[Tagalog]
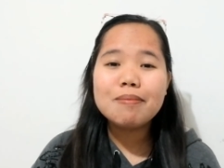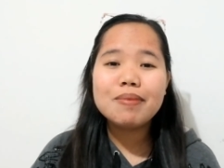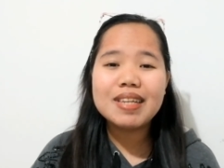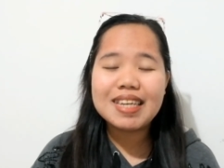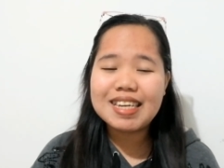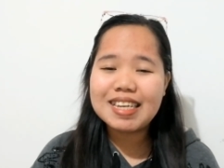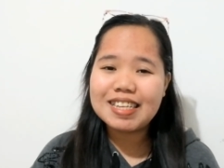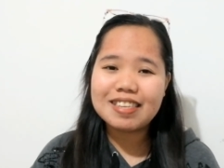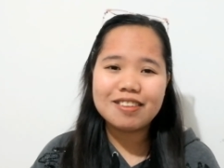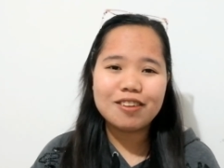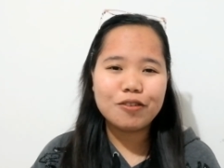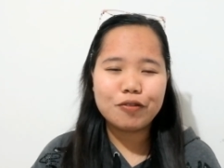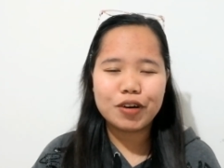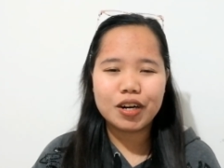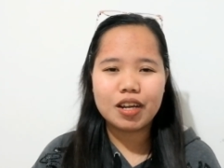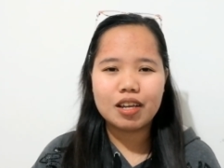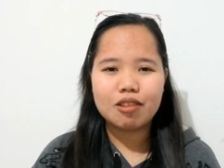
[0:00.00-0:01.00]
please don't
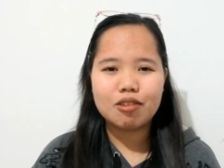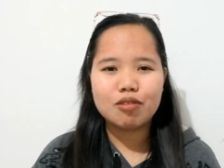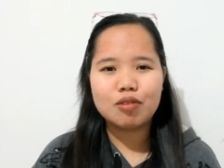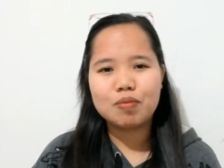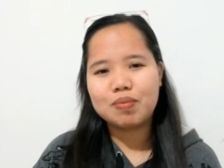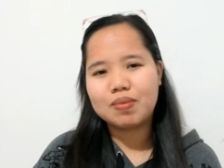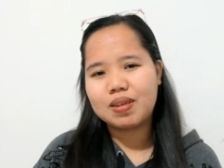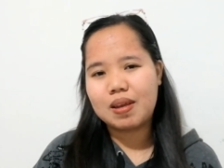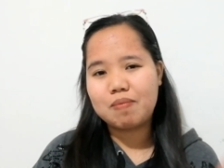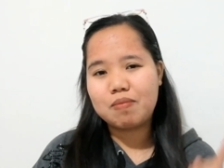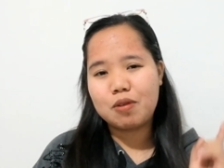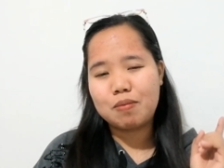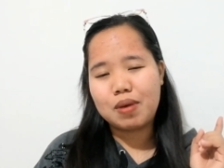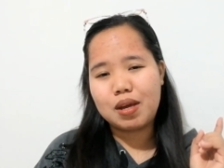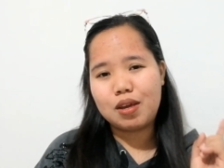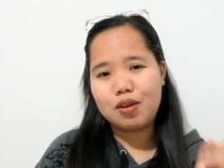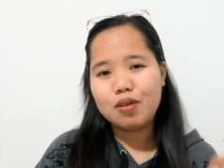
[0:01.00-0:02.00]
forget to subscribe to
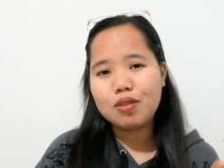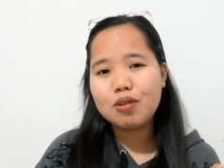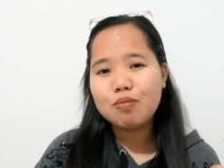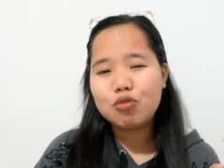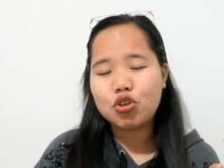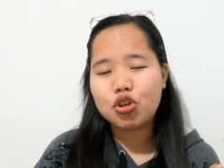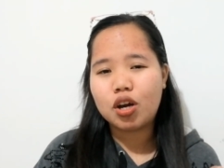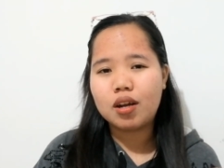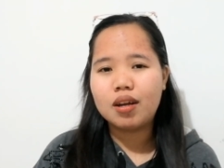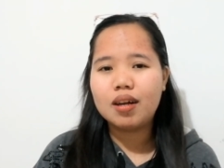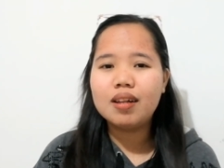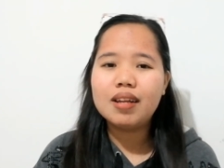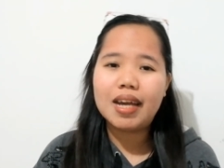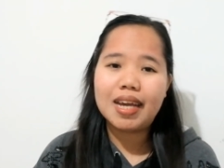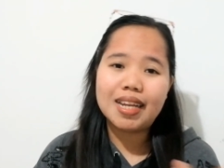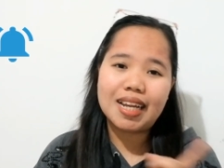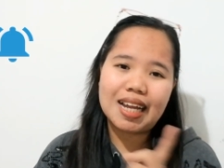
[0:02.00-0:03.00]
my YouTube channel
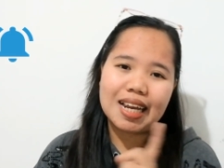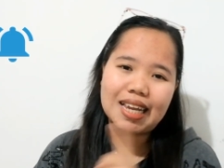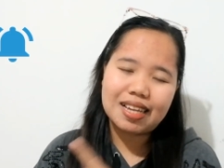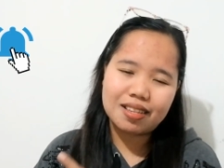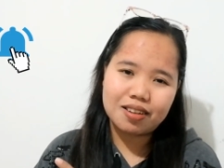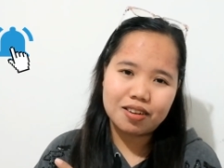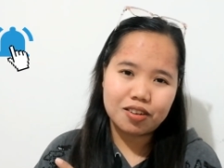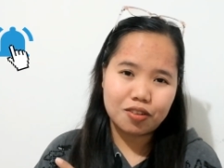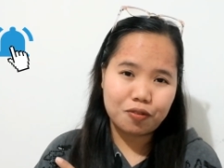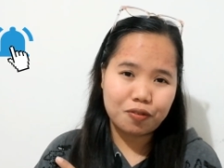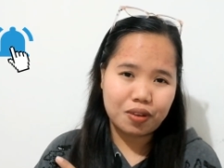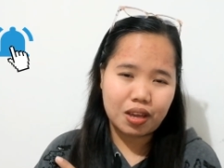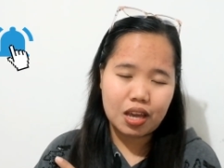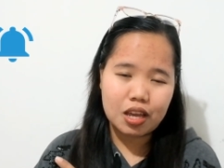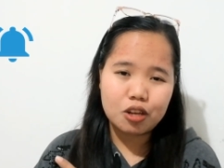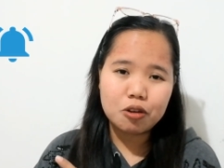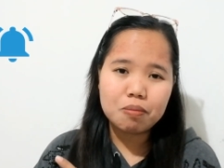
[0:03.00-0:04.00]
and click the
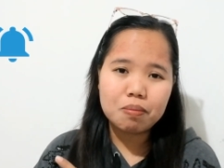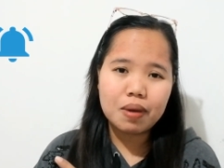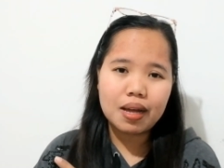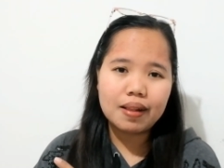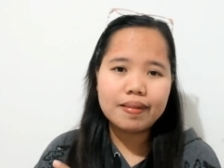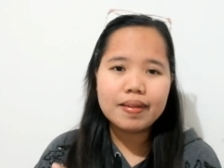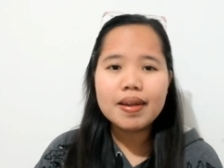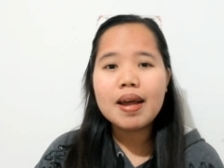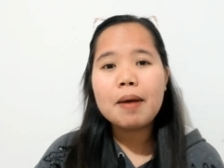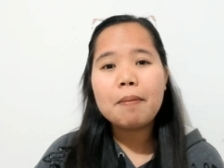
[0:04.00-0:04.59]
notification bell